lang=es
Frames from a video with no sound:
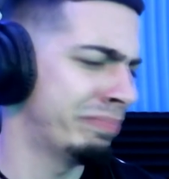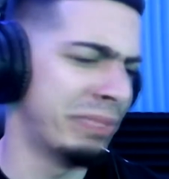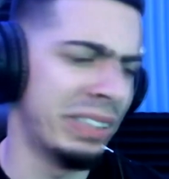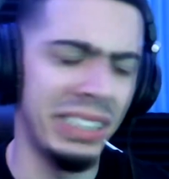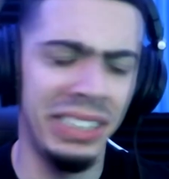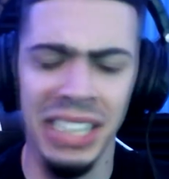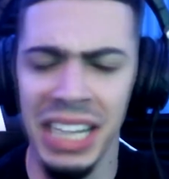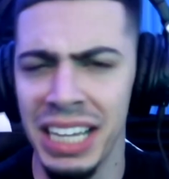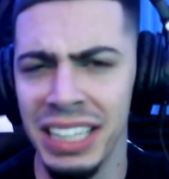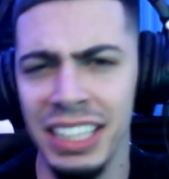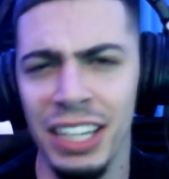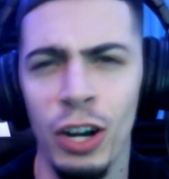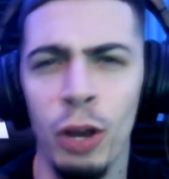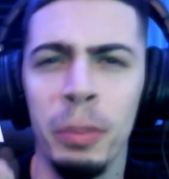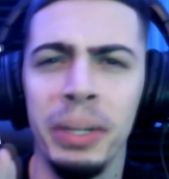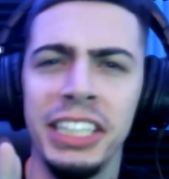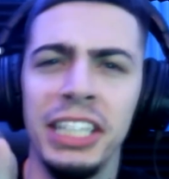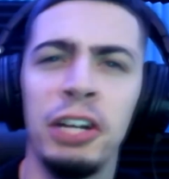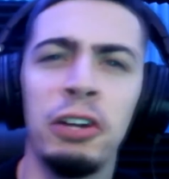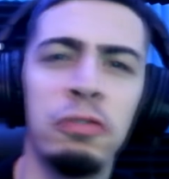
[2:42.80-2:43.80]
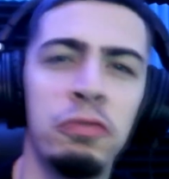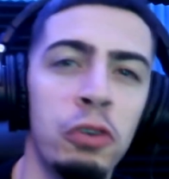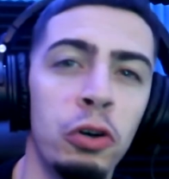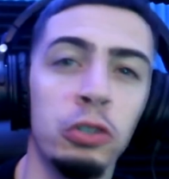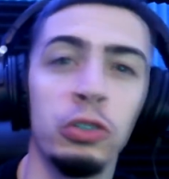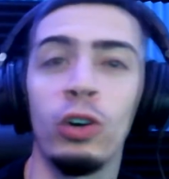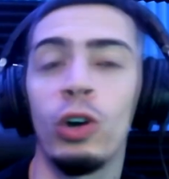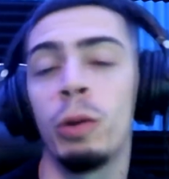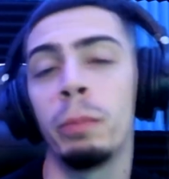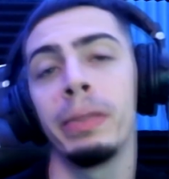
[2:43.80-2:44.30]
¿Me entiendes? No me tiro
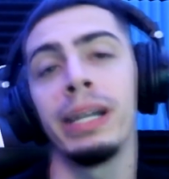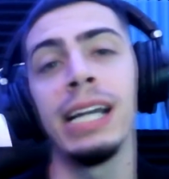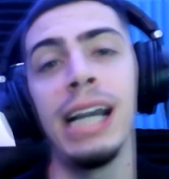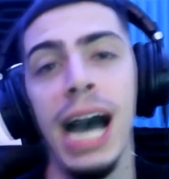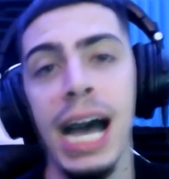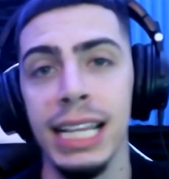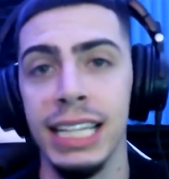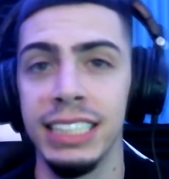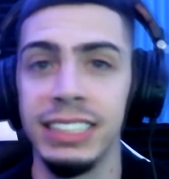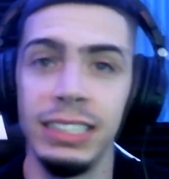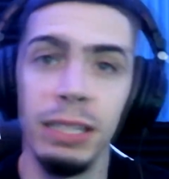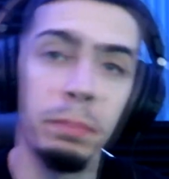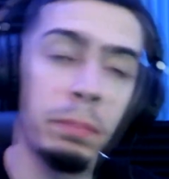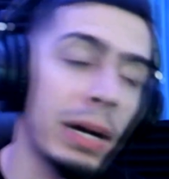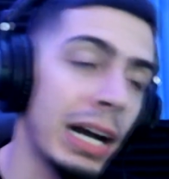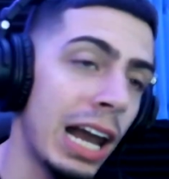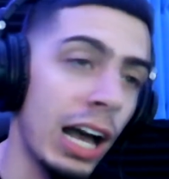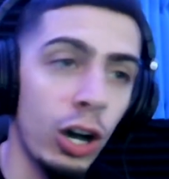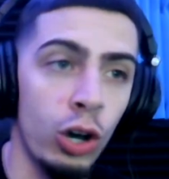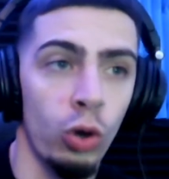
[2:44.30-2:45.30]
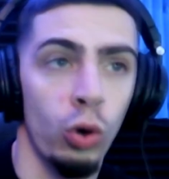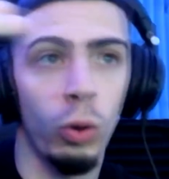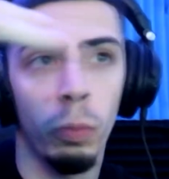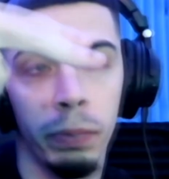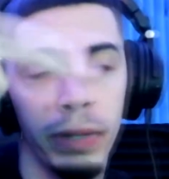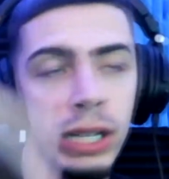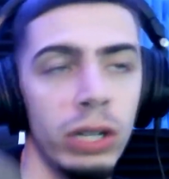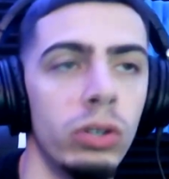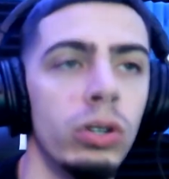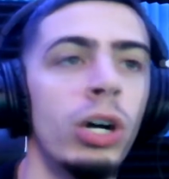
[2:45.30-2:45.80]
fotos con mis gatas, siempre las
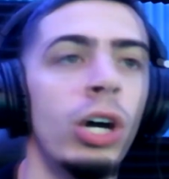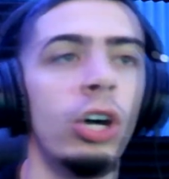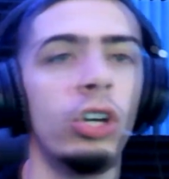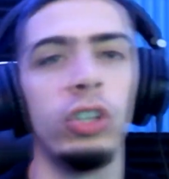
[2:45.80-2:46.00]
cropeo.